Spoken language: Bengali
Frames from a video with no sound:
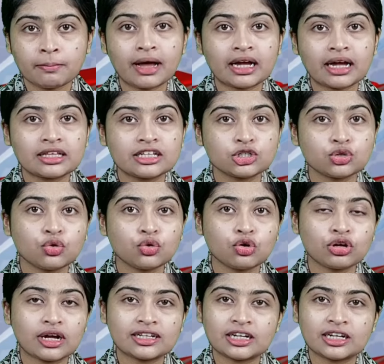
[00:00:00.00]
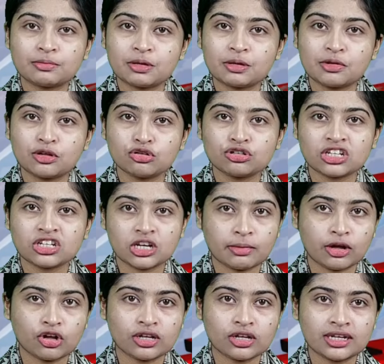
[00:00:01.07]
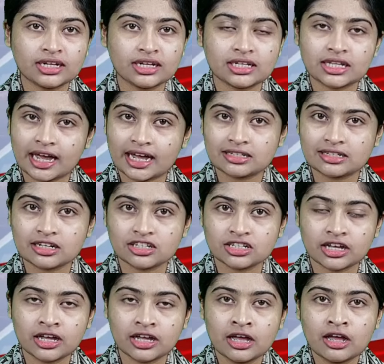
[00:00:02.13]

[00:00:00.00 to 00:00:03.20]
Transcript: বাংলাদেশ ও কলকাতার বিভিন্ন সিনেমা হলে এটি দেখা যাচ্ছে